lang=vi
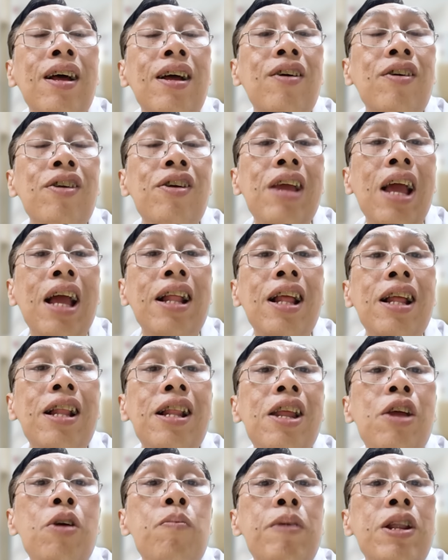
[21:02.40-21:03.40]
rồi như vậy thì
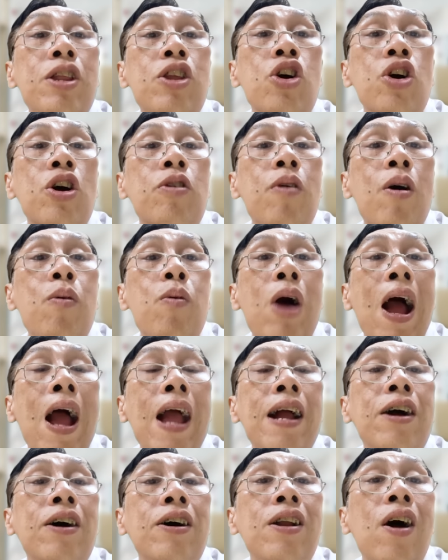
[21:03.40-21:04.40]
nếu mình vượt qua
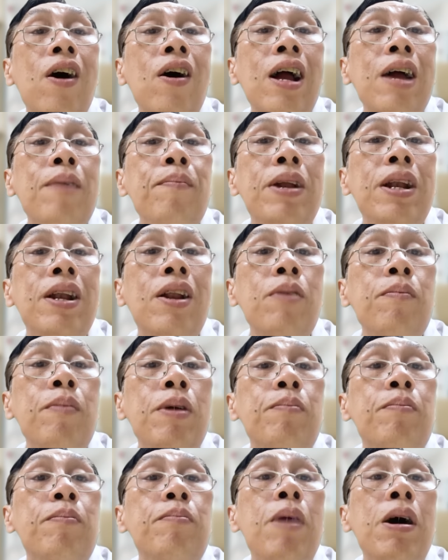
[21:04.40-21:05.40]
hai người đó cái mình nói
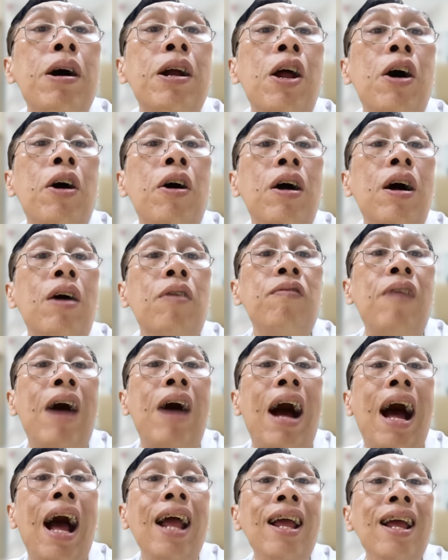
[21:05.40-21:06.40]
mình bất thường không
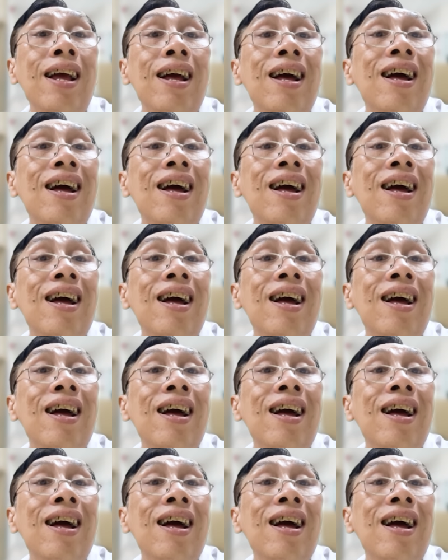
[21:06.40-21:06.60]
phải